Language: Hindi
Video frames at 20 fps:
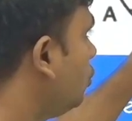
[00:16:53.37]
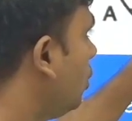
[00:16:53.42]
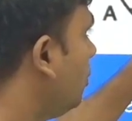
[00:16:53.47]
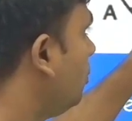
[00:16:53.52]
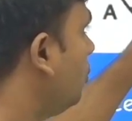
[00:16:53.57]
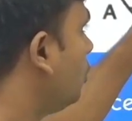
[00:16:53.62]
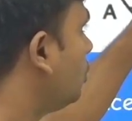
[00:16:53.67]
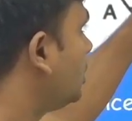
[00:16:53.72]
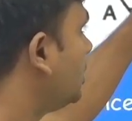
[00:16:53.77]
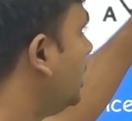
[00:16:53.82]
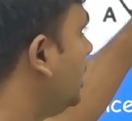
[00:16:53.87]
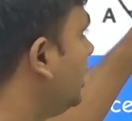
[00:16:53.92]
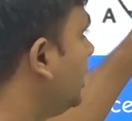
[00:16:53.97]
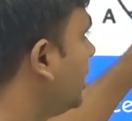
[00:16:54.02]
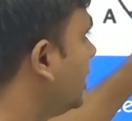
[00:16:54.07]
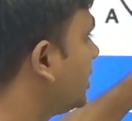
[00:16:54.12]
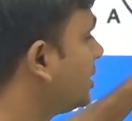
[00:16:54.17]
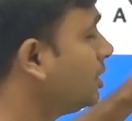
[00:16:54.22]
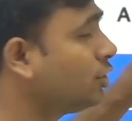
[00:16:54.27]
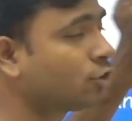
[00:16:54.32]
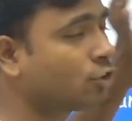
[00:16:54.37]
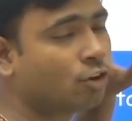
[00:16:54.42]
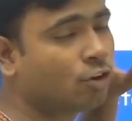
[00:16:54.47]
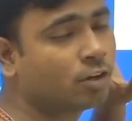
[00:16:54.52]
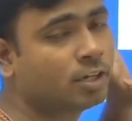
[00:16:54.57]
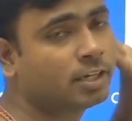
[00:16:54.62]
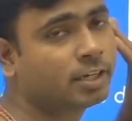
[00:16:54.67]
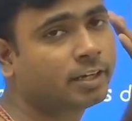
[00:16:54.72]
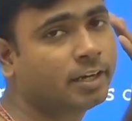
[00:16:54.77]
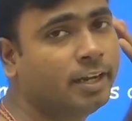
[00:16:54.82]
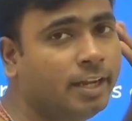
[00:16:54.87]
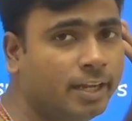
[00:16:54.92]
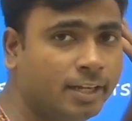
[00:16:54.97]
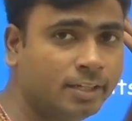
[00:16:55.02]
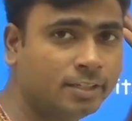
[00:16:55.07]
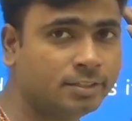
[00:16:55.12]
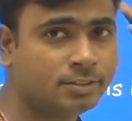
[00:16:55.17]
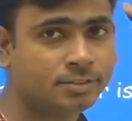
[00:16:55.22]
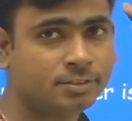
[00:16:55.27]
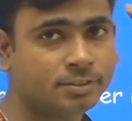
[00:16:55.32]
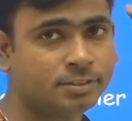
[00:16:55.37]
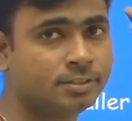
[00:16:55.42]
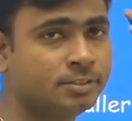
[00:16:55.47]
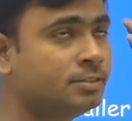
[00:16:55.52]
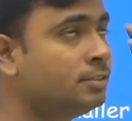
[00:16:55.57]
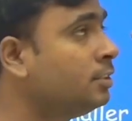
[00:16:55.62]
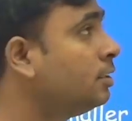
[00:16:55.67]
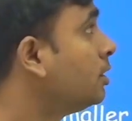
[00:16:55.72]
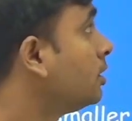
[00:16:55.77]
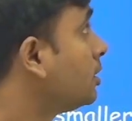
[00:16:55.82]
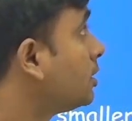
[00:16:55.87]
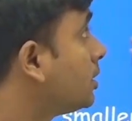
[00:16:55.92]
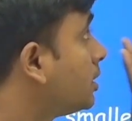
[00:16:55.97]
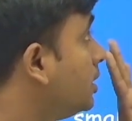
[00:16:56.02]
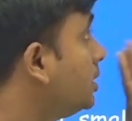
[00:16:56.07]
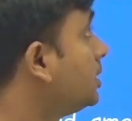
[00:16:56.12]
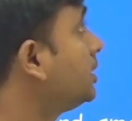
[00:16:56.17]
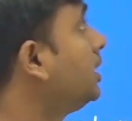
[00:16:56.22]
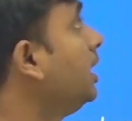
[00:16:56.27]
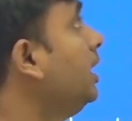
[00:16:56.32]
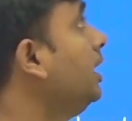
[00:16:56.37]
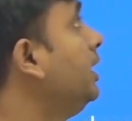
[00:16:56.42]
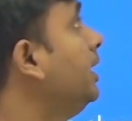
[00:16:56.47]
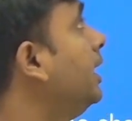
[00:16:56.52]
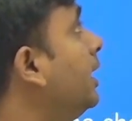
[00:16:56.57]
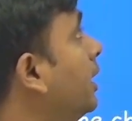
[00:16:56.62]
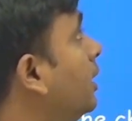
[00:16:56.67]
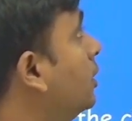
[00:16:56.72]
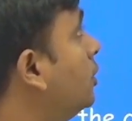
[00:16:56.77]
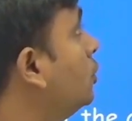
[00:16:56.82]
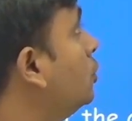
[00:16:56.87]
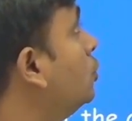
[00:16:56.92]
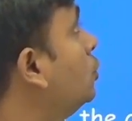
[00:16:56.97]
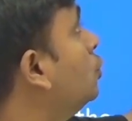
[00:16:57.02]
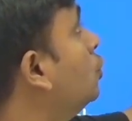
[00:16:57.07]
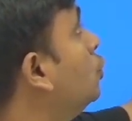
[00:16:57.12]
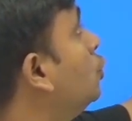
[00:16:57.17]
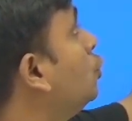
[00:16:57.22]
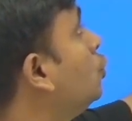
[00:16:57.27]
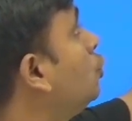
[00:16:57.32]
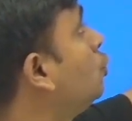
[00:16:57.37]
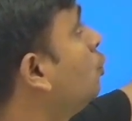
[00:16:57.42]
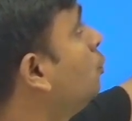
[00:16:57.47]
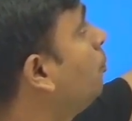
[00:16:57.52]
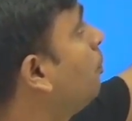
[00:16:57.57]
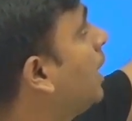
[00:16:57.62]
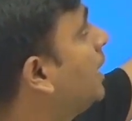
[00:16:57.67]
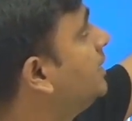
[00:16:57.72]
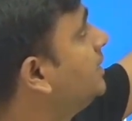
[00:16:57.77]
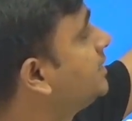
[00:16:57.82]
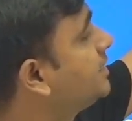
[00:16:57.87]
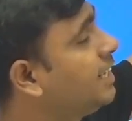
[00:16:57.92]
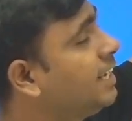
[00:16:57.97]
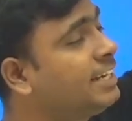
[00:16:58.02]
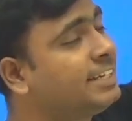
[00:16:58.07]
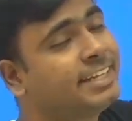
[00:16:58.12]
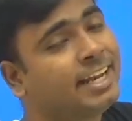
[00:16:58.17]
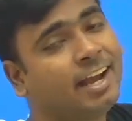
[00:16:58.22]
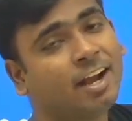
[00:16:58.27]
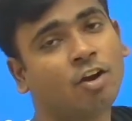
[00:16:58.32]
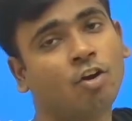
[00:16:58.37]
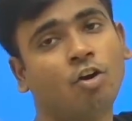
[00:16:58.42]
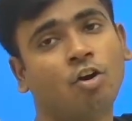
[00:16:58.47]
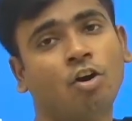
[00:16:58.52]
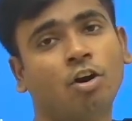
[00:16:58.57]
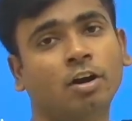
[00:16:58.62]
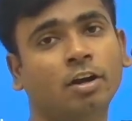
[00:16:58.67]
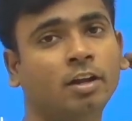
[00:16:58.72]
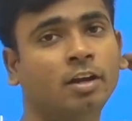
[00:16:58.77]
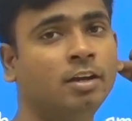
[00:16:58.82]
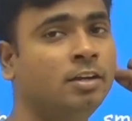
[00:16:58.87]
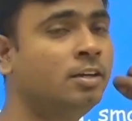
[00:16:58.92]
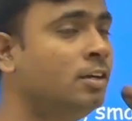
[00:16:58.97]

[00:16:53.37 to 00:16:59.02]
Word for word: जो हम लोग सेंटर से ड्रॉ कर रहे हैं किसके लिए तो बाइसेक्ट कॉर्ड